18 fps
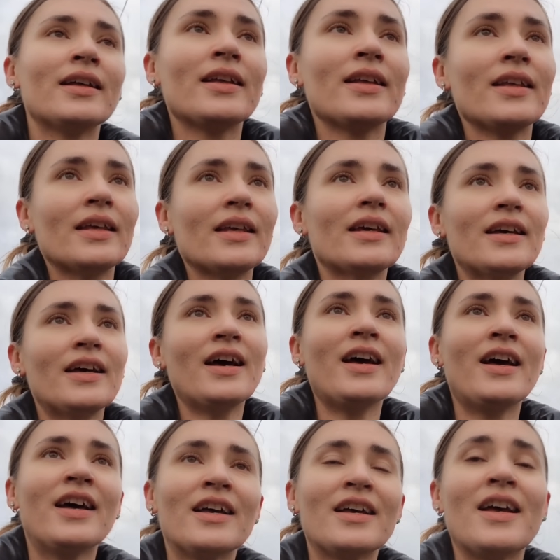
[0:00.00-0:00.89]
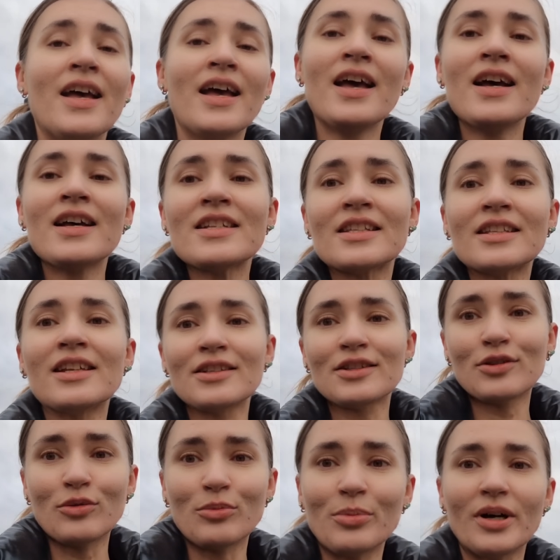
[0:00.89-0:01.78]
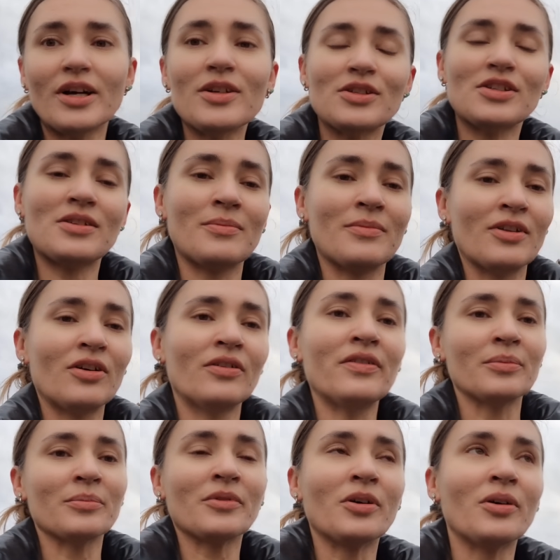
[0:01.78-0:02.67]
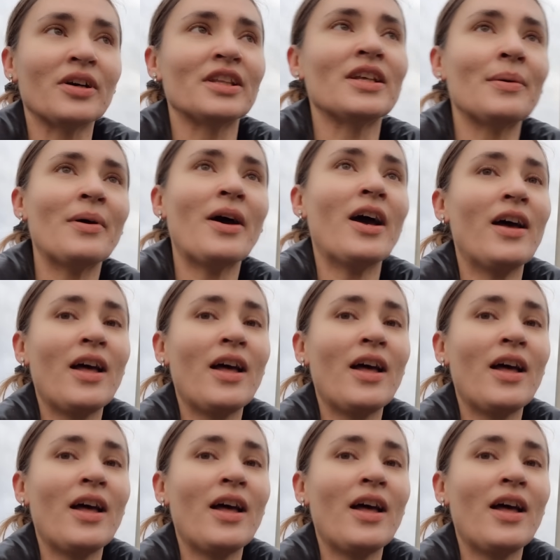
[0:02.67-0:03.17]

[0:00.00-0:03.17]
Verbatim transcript: и с наступающим Новым годом!